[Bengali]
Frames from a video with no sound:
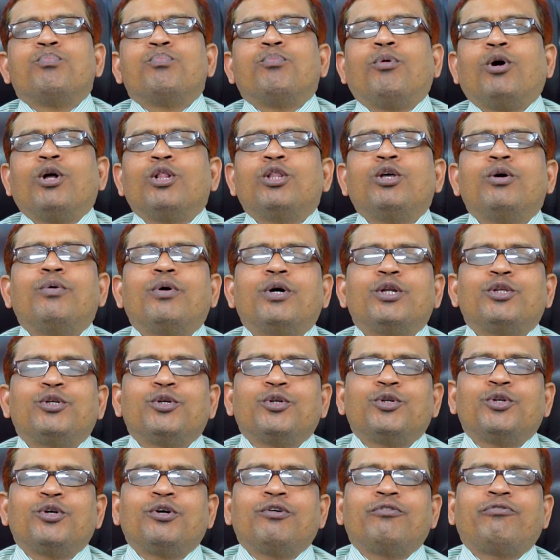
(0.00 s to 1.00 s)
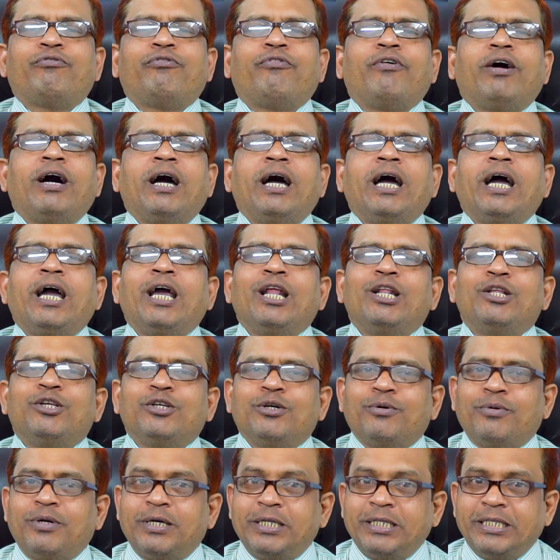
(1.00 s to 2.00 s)
মলদোভার জন্য ফাইল
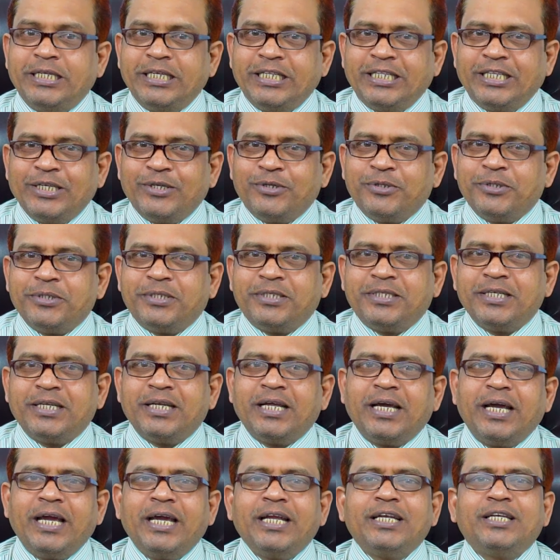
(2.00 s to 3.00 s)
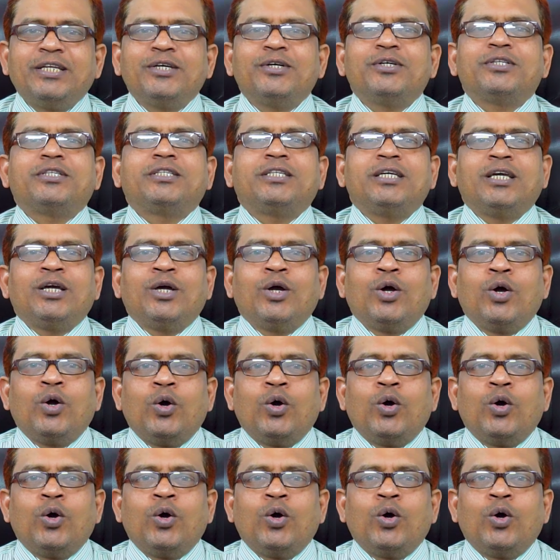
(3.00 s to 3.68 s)
জমা দিতে হচ্ছে না এটি হচ্ছে